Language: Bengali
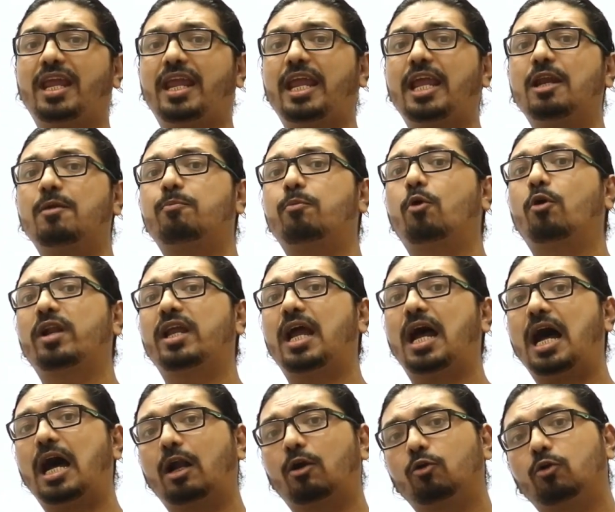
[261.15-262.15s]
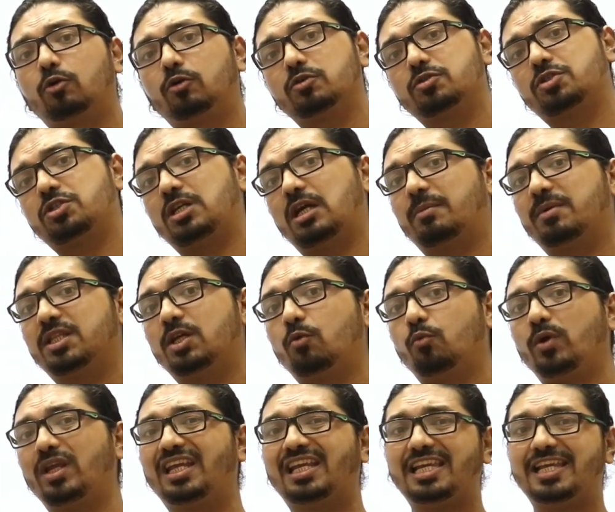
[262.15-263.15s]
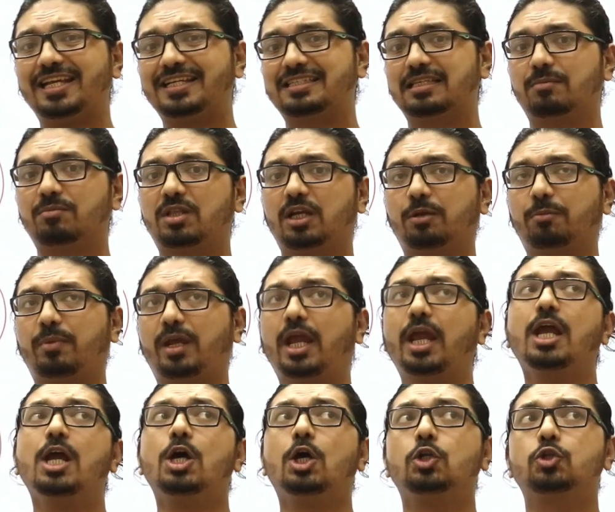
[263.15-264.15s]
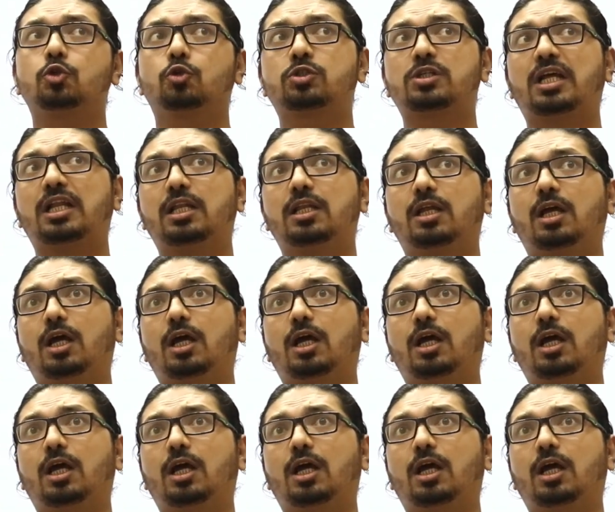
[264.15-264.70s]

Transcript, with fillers: এরপরে আরও হচ্ছে আমাদের উইকলি এক্সাম থাকবে টোটাল